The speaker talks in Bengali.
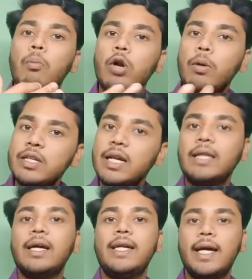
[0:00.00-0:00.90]
মোটামুটি
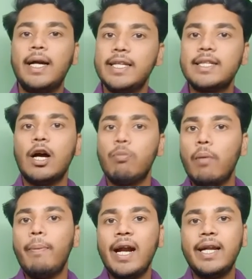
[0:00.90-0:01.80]
সাত হাজার টাকা ডিসকাউন্ট
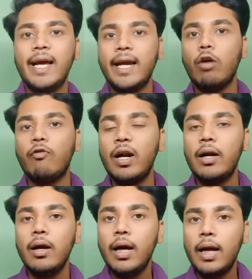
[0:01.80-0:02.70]
পাবো ব্যাঙ্ক ট্যাঙ্কের অফার